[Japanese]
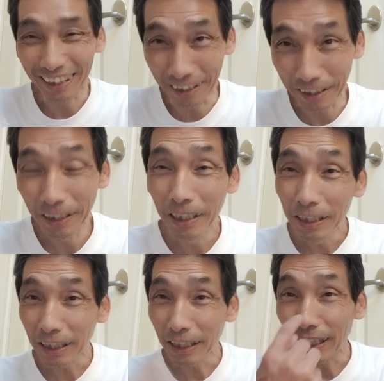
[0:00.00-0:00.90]
うん、
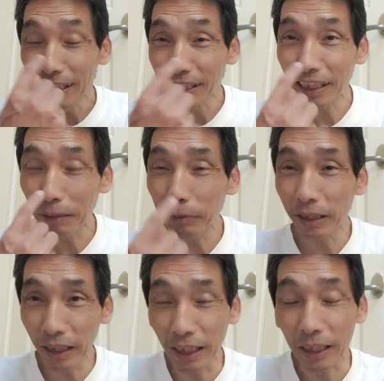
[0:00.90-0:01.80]
でね、ちなみ
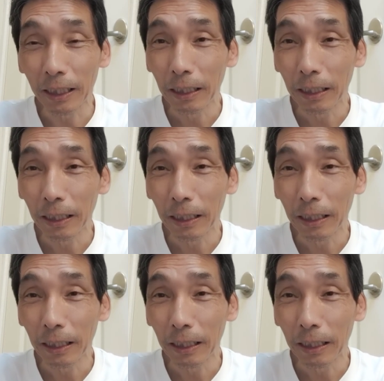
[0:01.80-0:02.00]
に、